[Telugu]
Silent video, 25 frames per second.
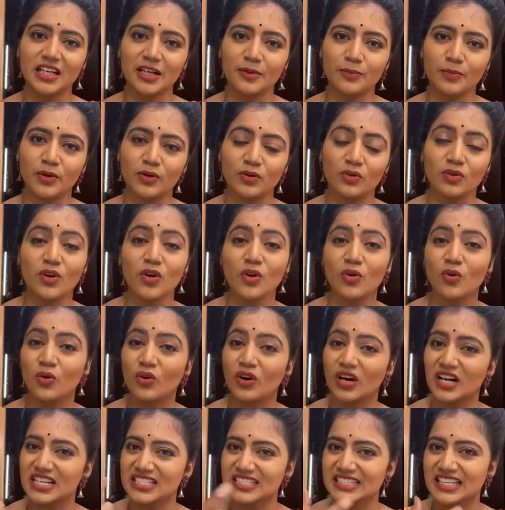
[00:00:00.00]
క్లిప్పులు
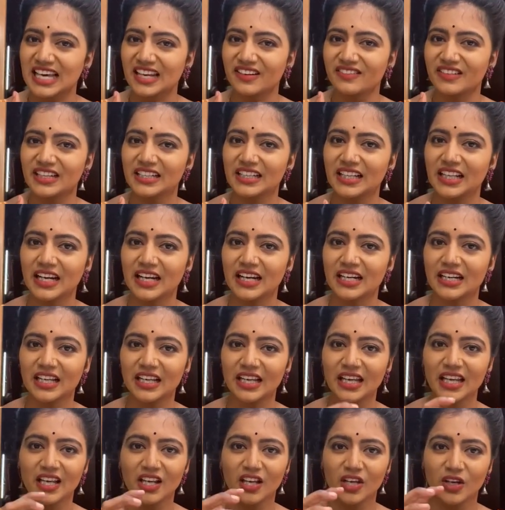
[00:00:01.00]
ఒక్కసారి పెట్టిరంటే
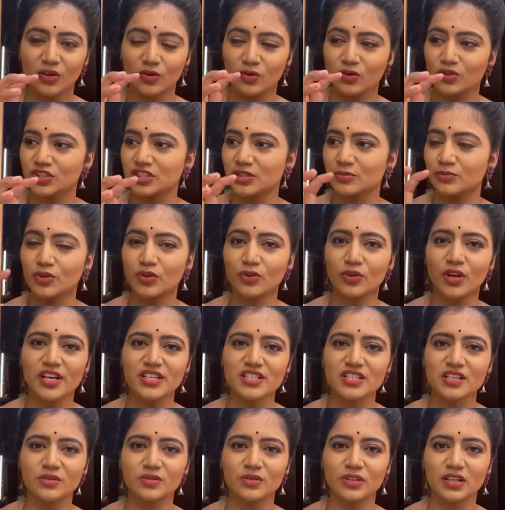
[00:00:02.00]
కొంచెం
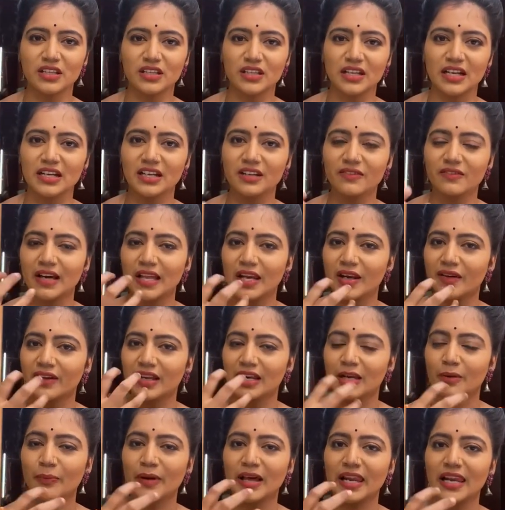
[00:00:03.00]
డ్యూరేషన్ ఉంటుంది అంటే వాళ్ళ వాళ్ళ
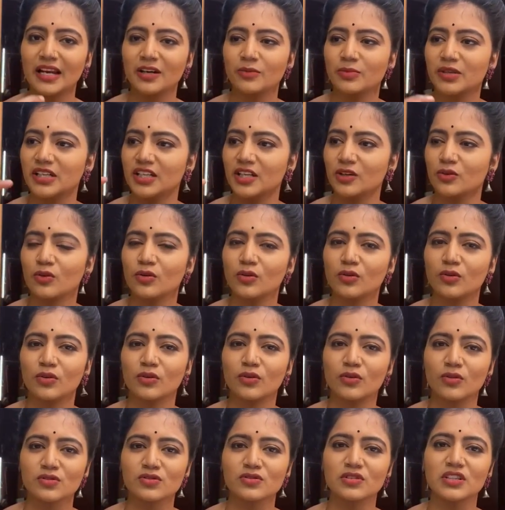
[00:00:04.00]
పళ్ళని బట్టి కొన్ని కొన్ని
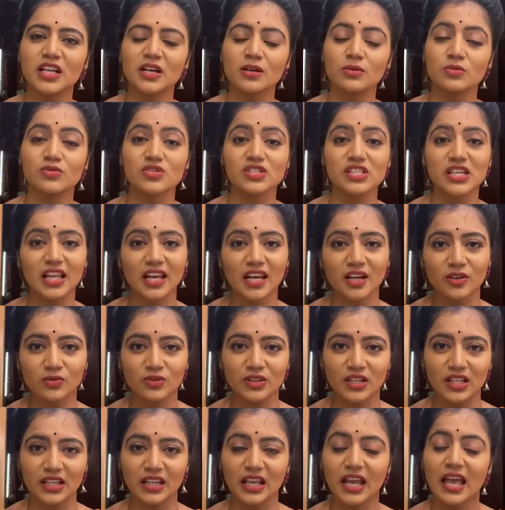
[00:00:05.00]
రోజుల దాకా ఉంచాలని
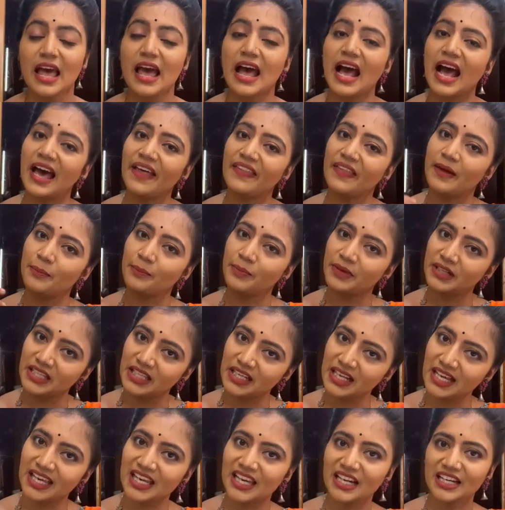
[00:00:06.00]
ఉంటుంది అది అప్పటిదాకా
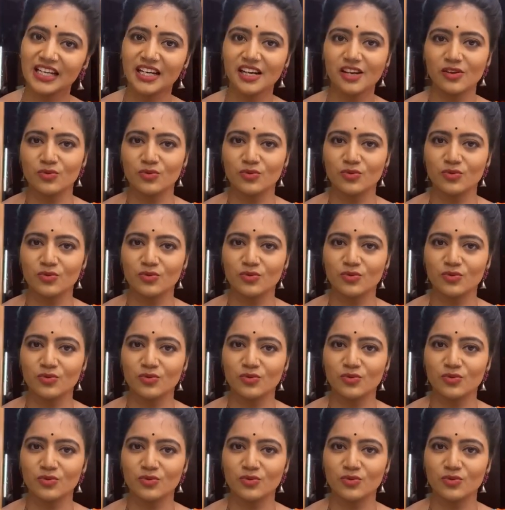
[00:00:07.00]
వాళ్ళు అట్లనే